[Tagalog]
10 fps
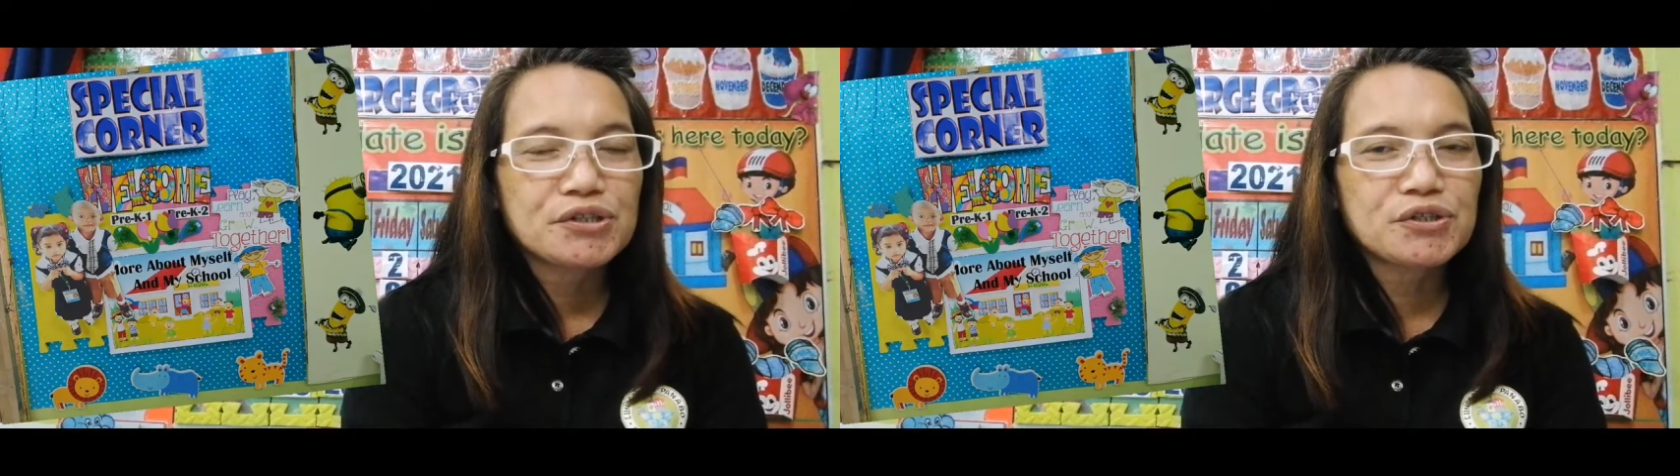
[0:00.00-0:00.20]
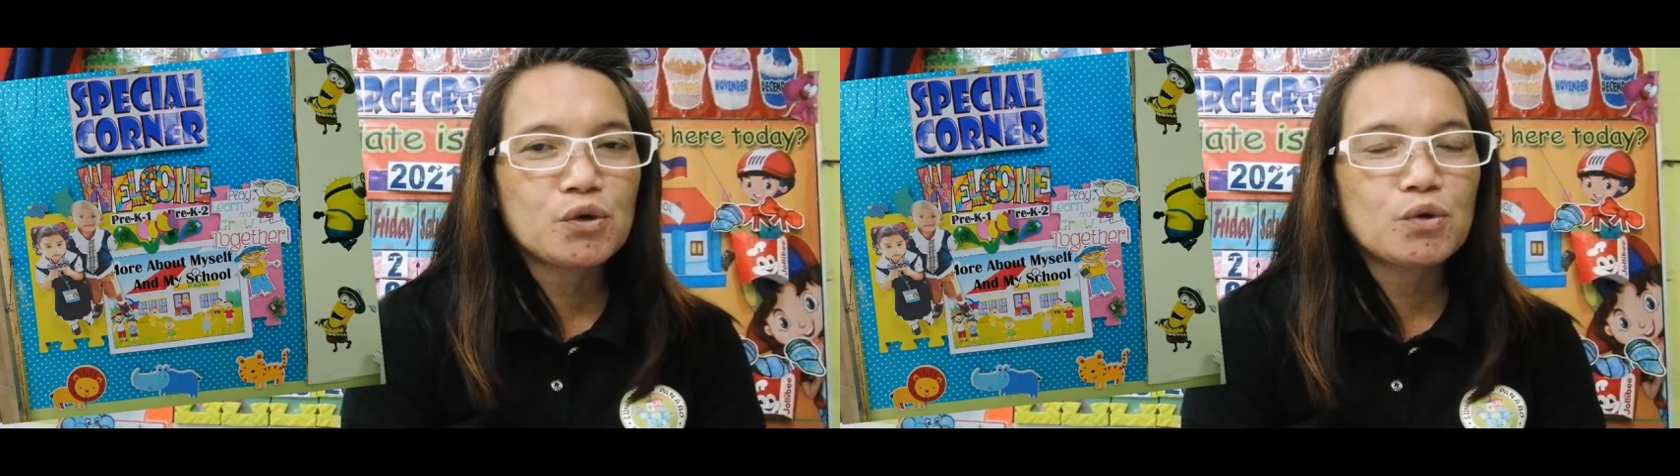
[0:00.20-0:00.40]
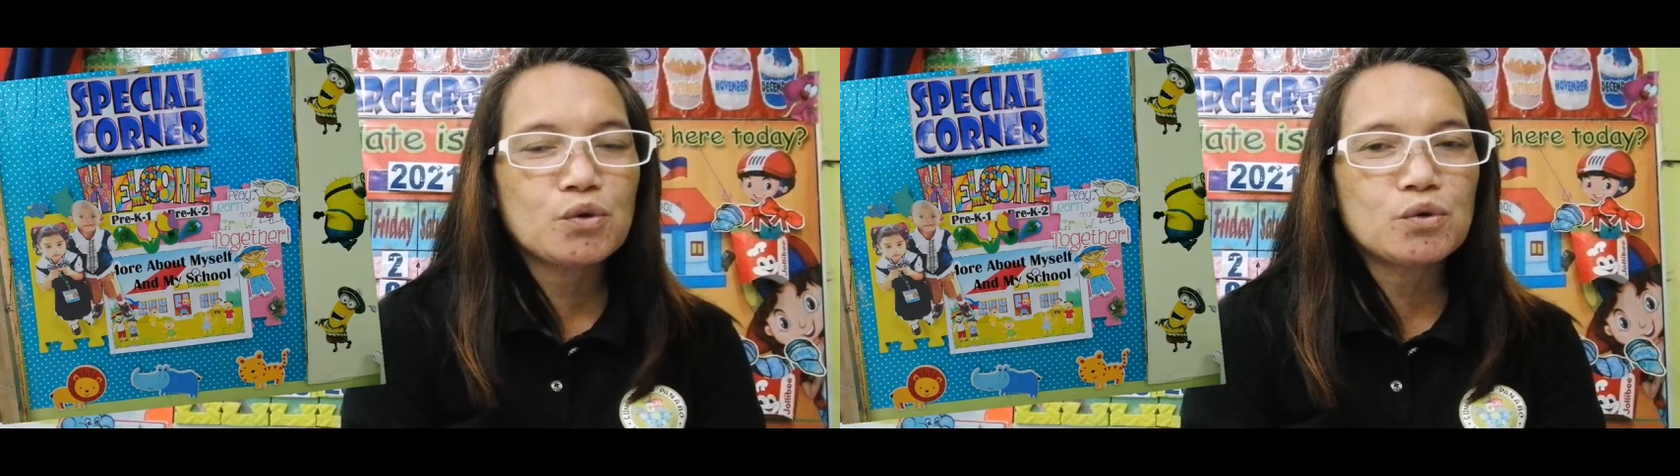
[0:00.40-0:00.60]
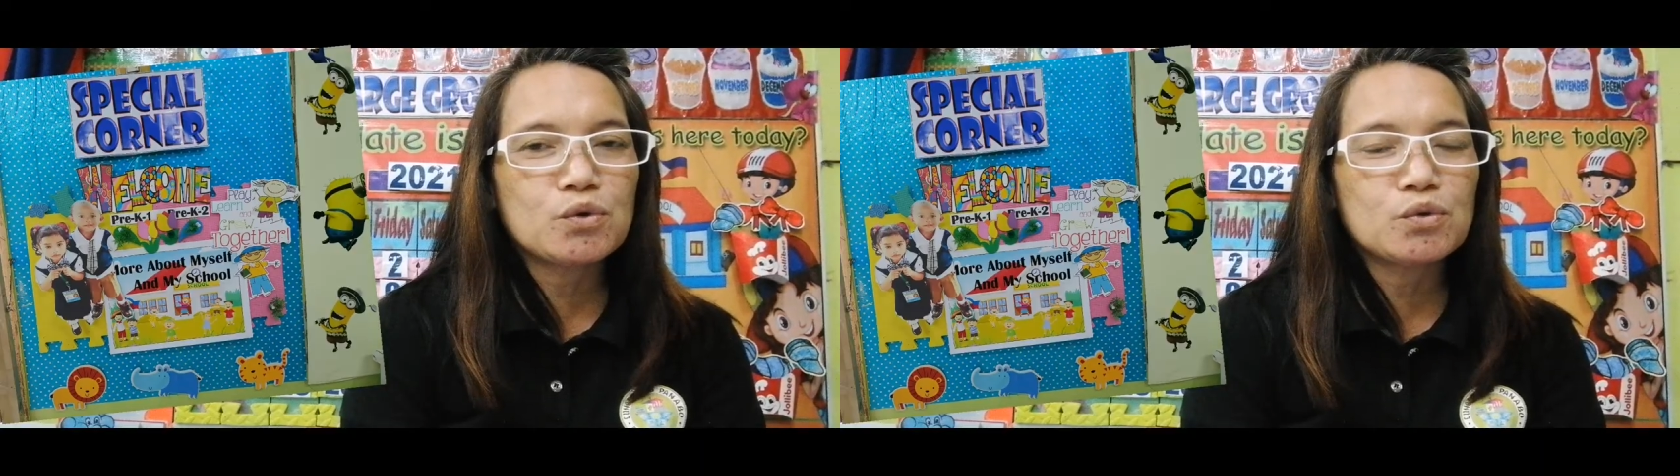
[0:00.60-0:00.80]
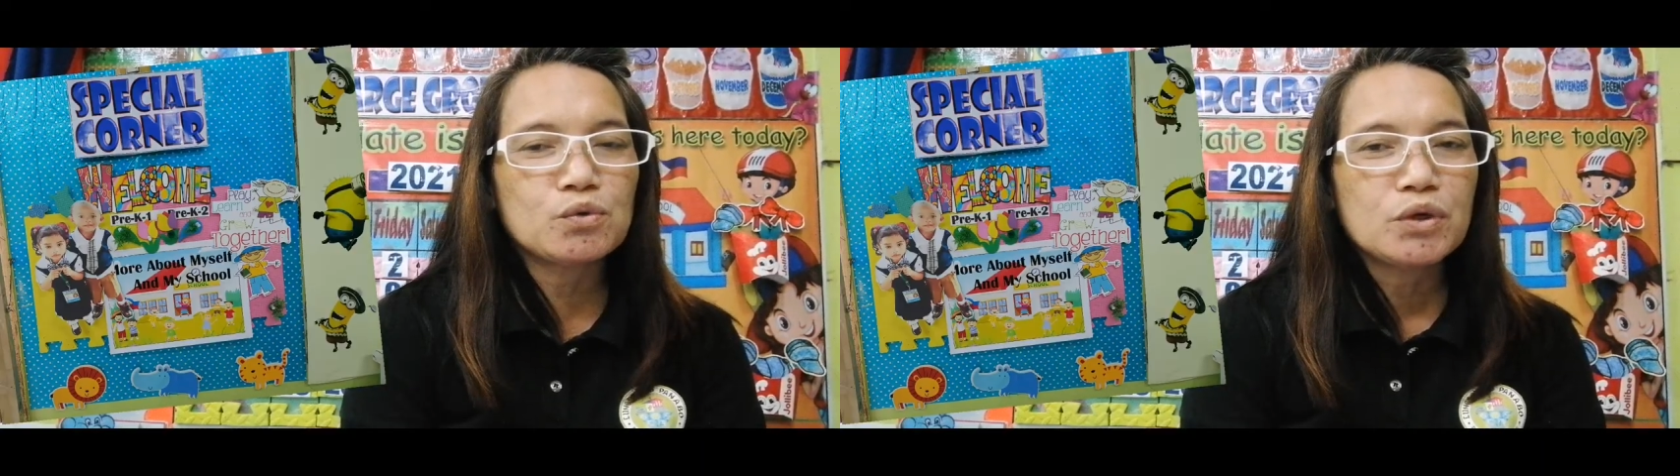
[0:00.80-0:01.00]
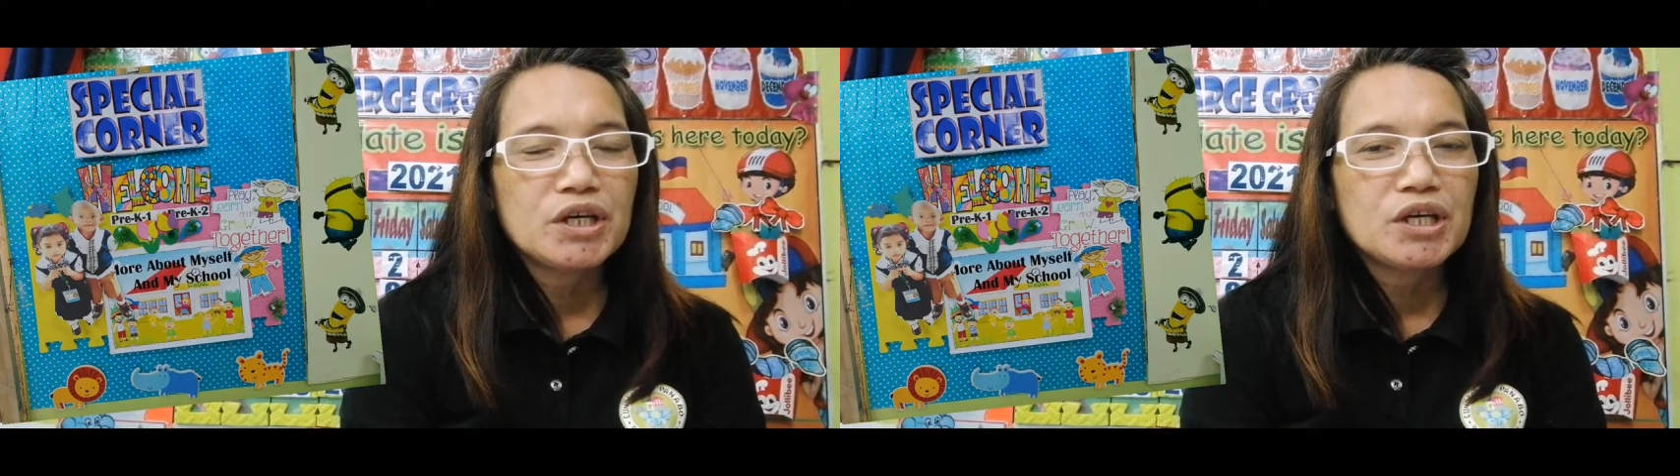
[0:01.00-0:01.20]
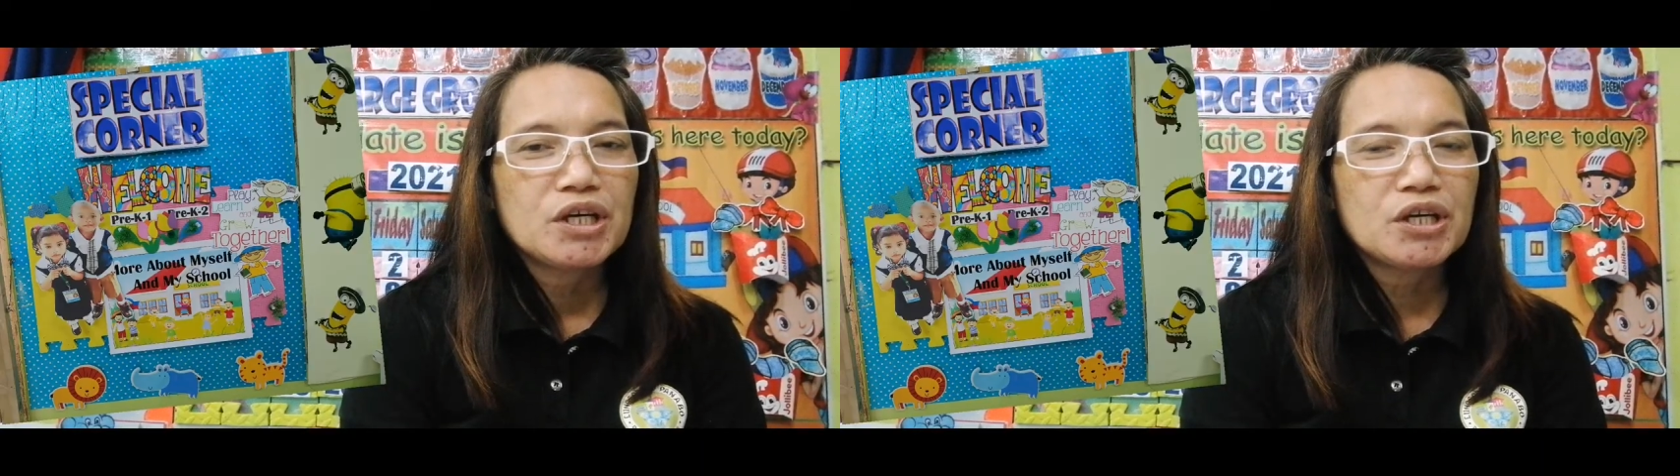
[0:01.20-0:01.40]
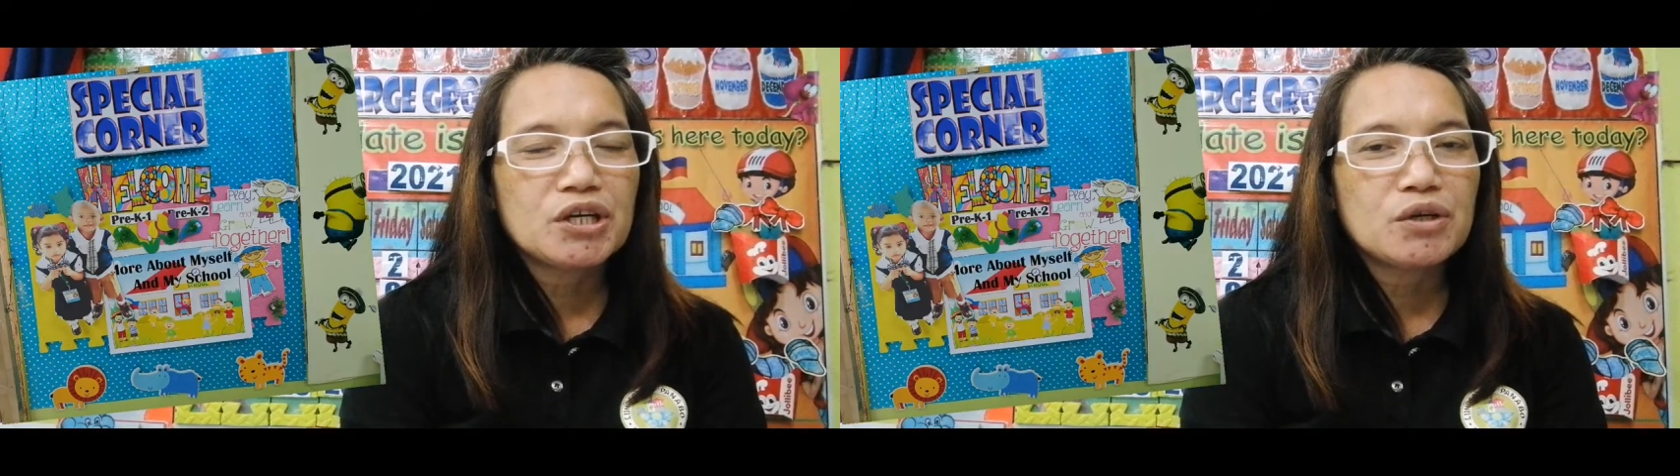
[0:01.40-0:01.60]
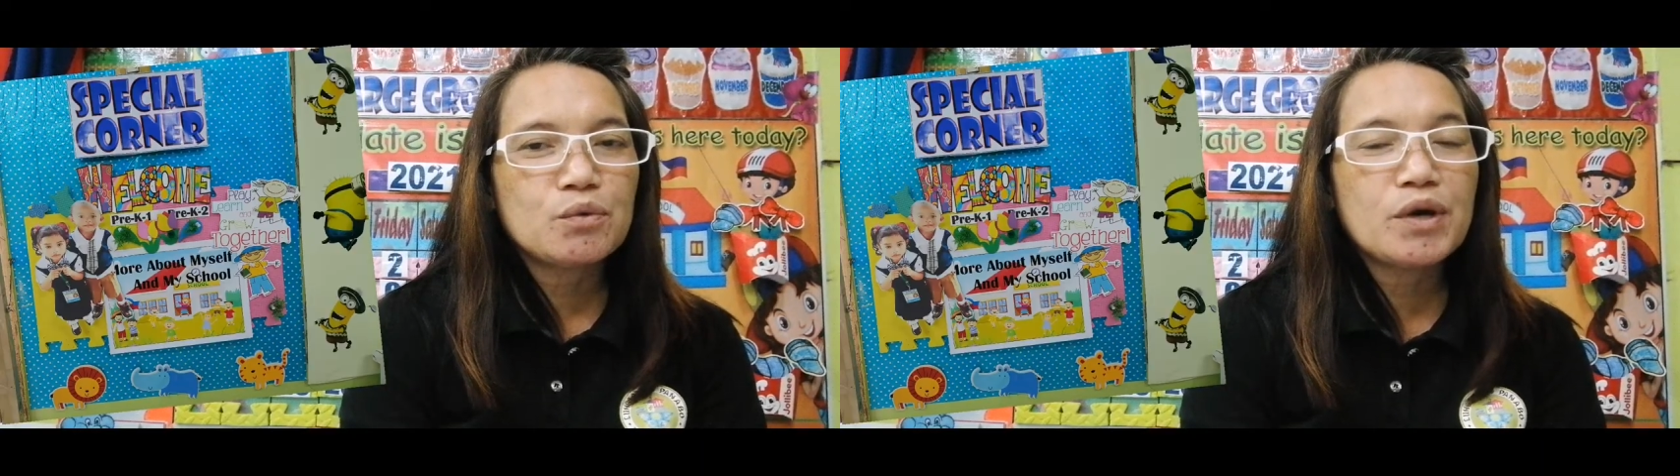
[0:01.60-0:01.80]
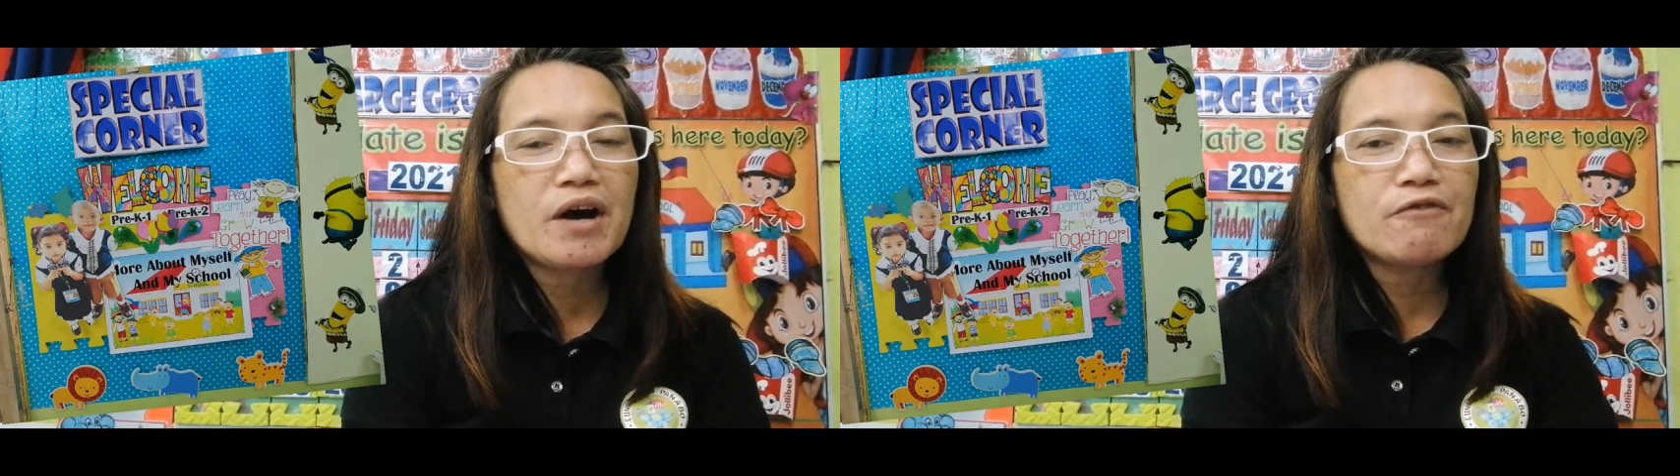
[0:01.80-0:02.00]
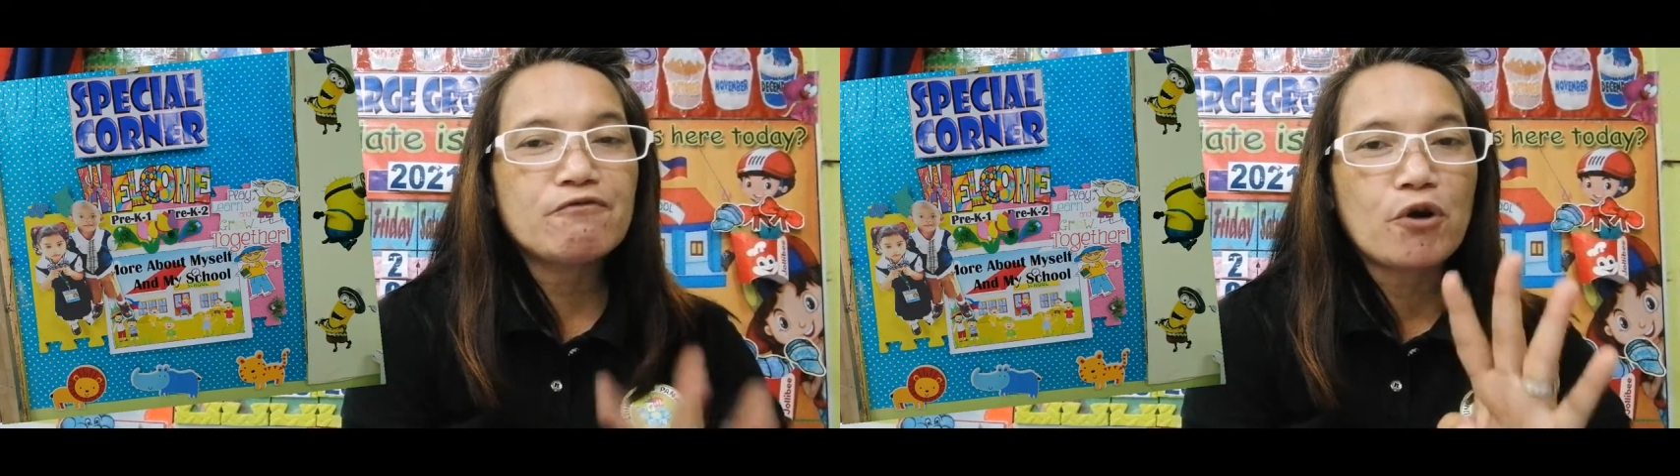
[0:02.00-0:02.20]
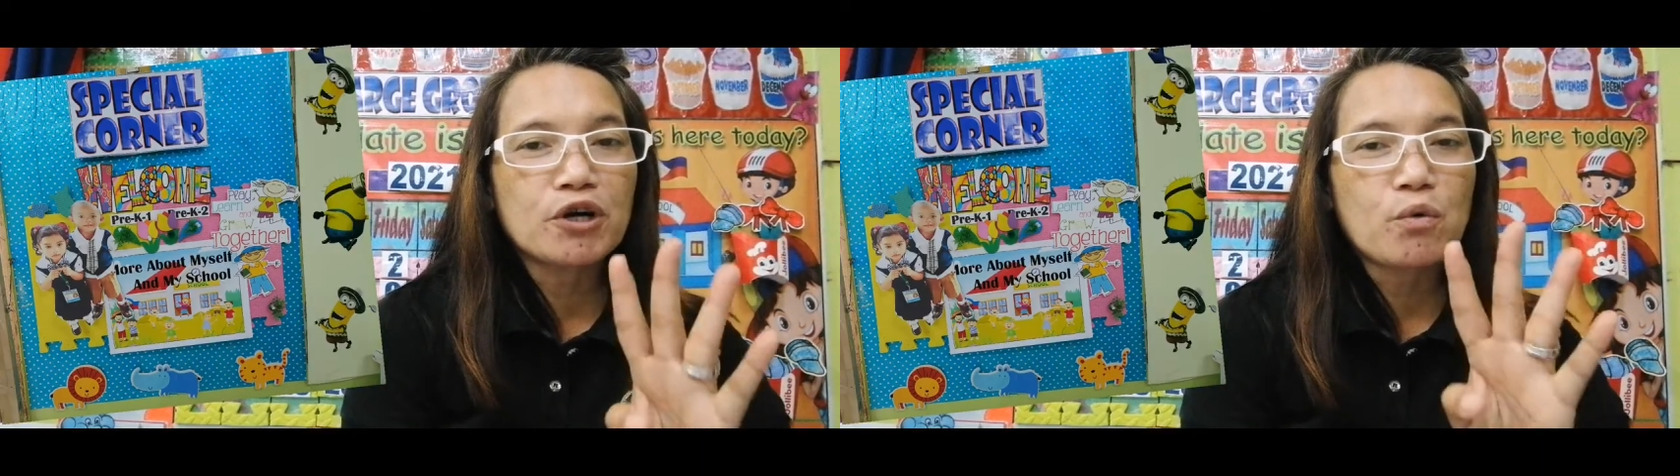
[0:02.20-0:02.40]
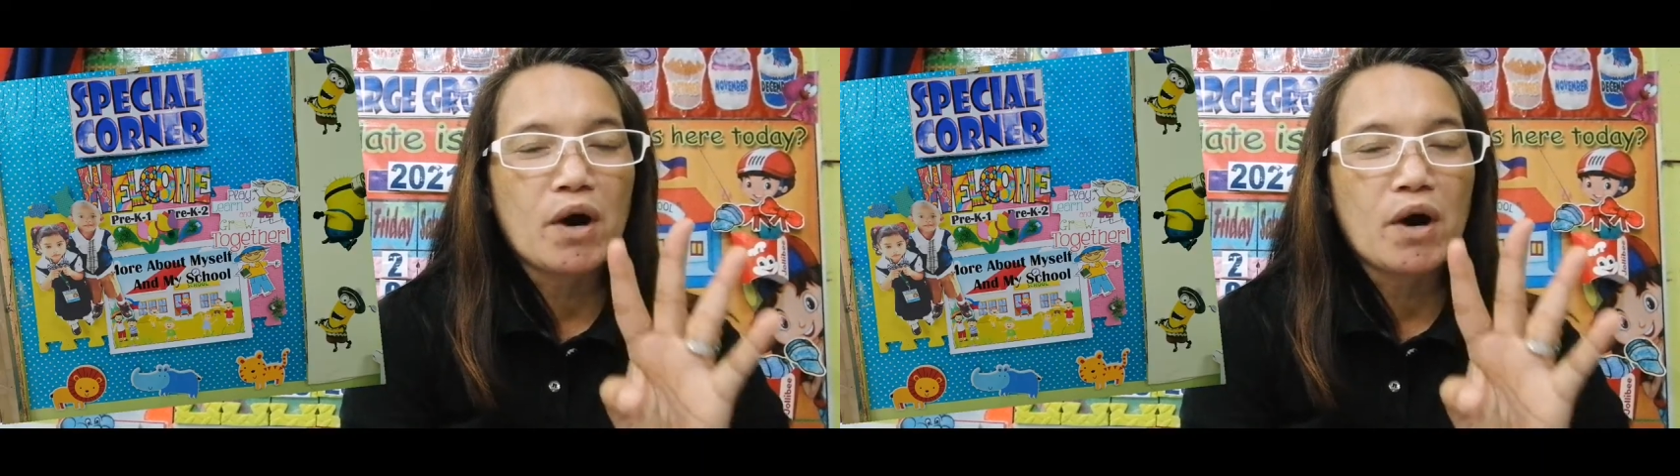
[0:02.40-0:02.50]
So, we have four